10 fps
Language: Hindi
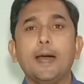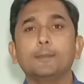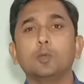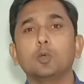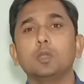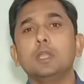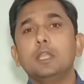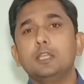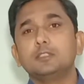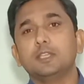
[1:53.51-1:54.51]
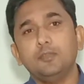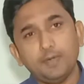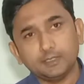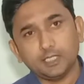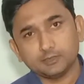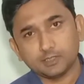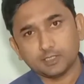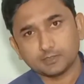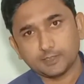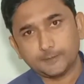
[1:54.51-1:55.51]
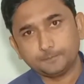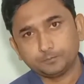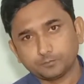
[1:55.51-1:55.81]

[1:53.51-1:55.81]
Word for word: आप लोग इसे फ़ायदा हासिल कर सकें